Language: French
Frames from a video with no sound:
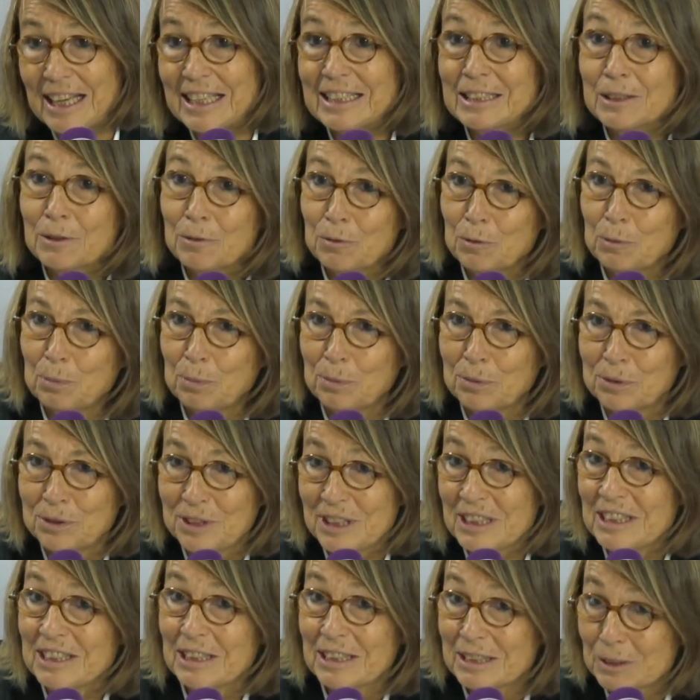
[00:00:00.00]
est-ce que vous
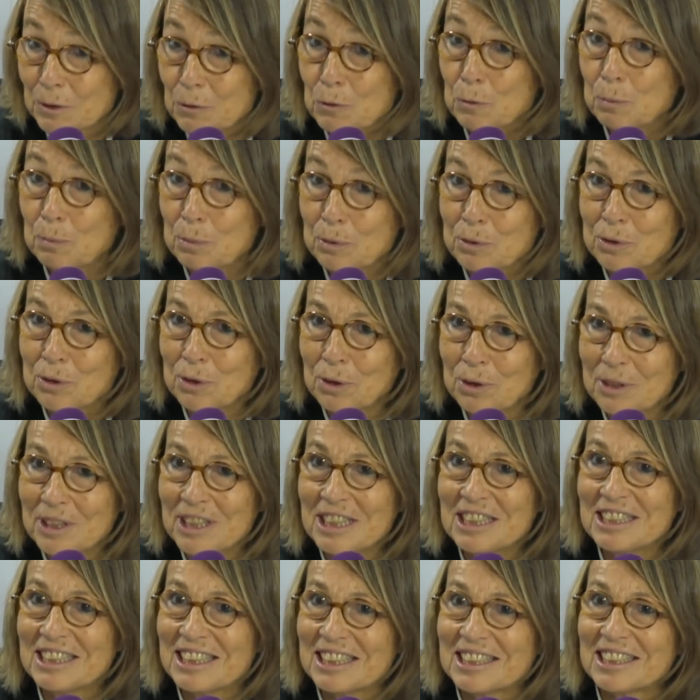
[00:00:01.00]

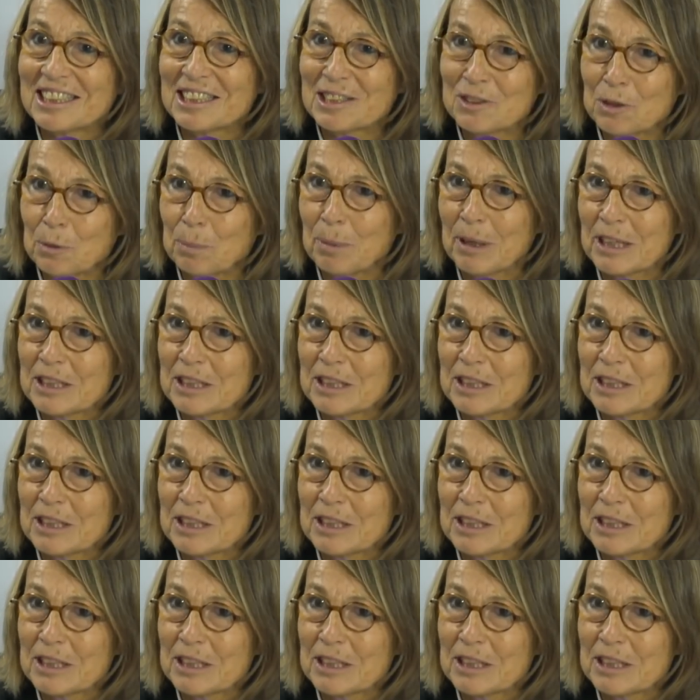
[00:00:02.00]
poseriez cette question,